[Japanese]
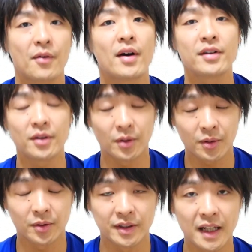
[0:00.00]
え悪い方
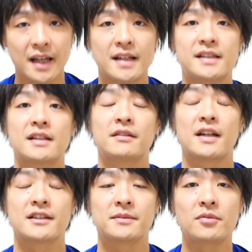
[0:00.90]
向にね行っちゃう
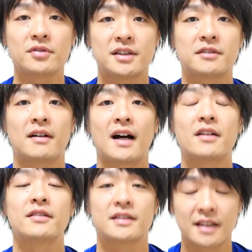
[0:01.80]
ケースも実はあ
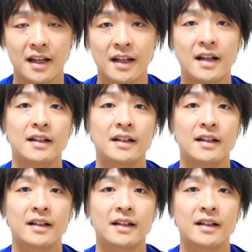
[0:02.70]
るんですね